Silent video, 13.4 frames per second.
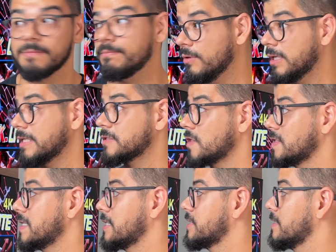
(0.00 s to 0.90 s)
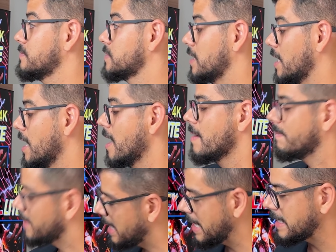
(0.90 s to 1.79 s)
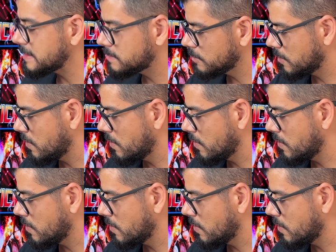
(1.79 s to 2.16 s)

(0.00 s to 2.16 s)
Por isso nós achamos que mesmo